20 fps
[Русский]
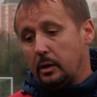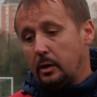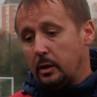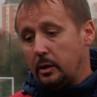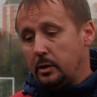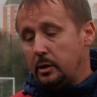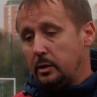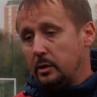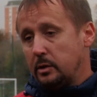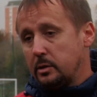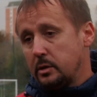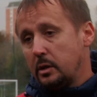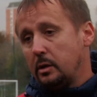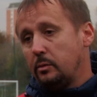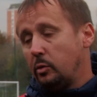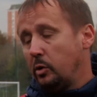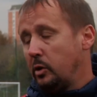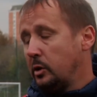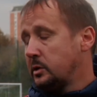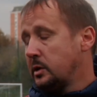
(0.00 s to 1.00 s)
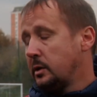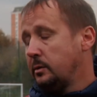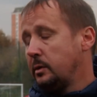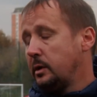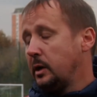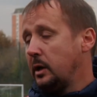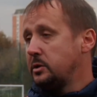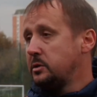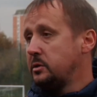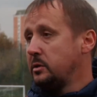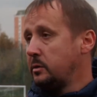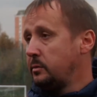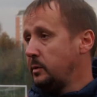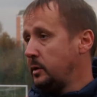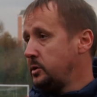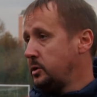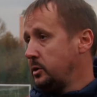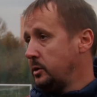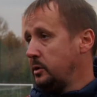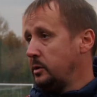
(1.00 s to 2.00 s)
один из наиболее самых качественных
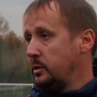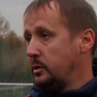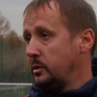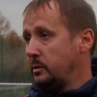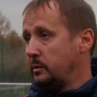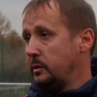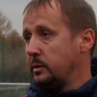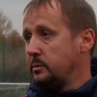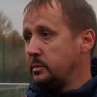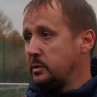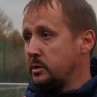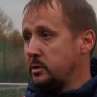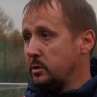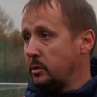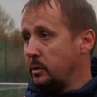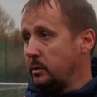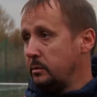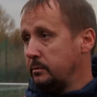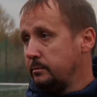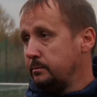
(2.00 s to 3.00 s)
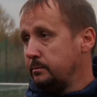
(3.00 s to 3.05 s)
матчей в этом сезоне.